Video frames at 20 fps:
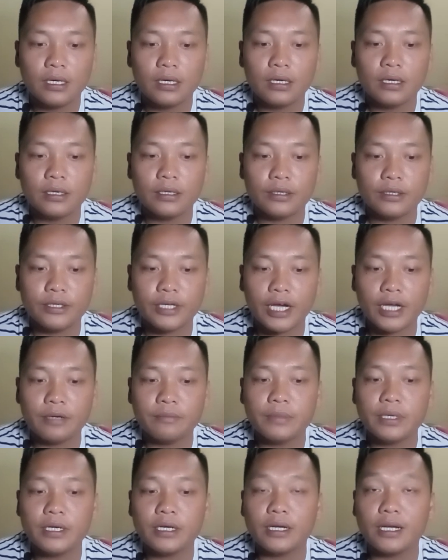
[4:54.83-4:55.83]
dan
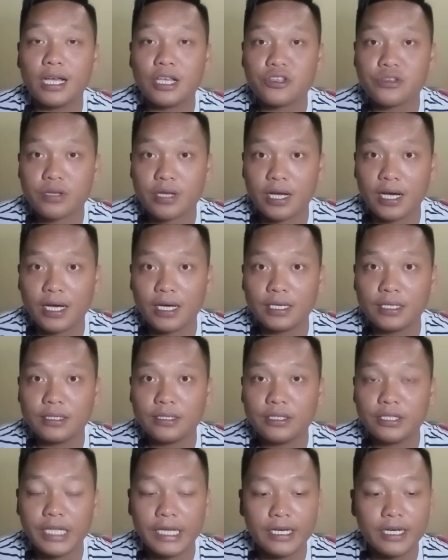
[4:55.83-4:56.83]
menegaskan
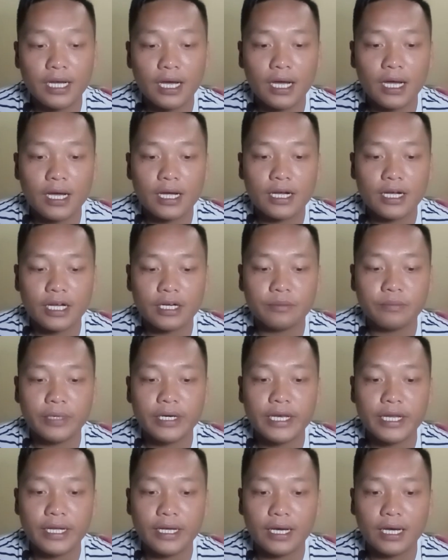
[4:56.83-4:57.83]
tidak akan
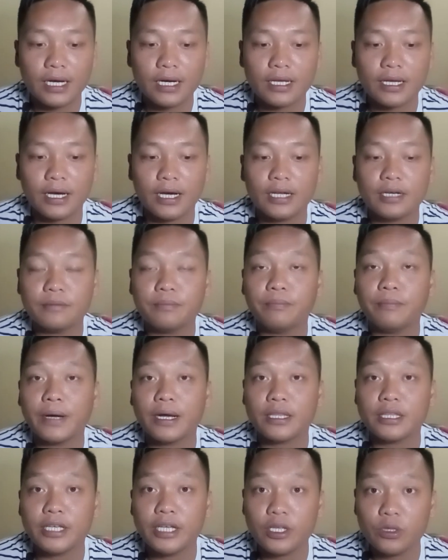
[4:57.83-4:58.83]
meninggalkan
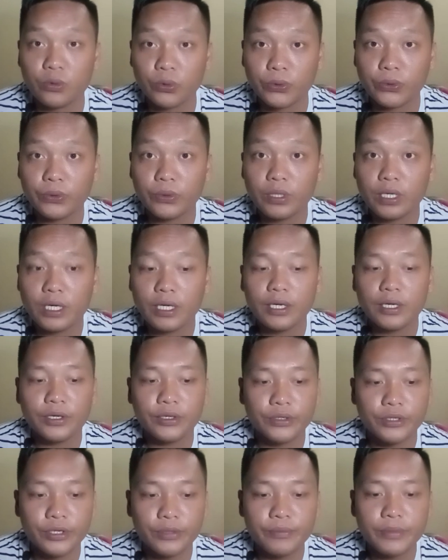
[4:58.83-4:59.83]
parti itu
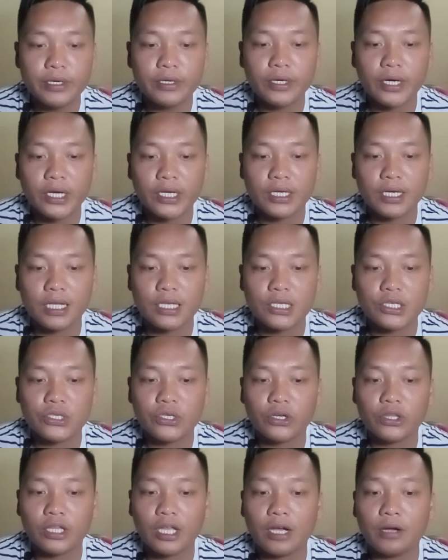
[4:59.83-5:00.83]
demi rakyat
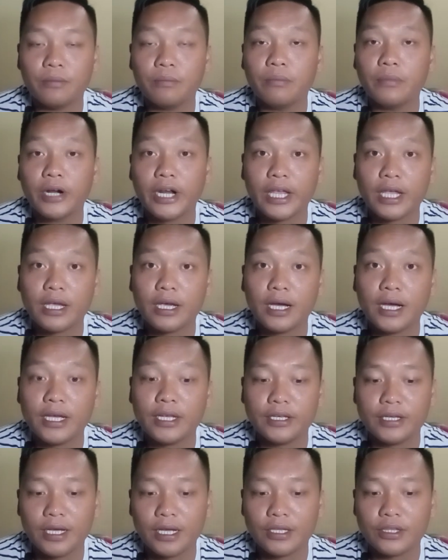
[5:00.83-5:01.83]
serta mereka
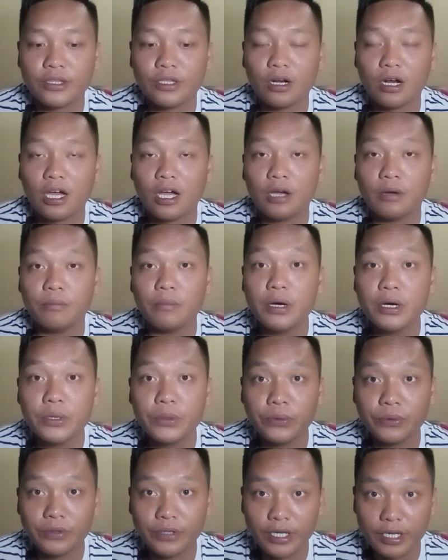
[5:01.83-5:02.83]
yang telah
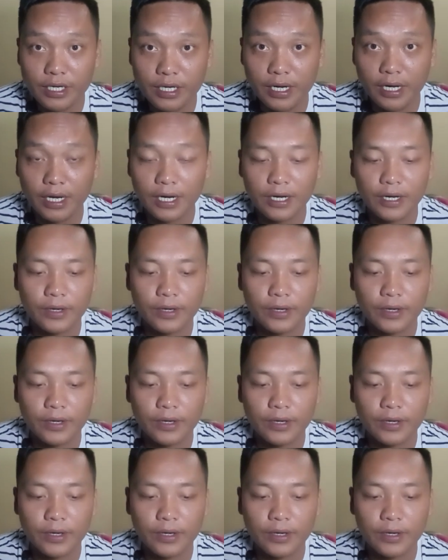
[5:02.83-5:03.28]
mengundinya.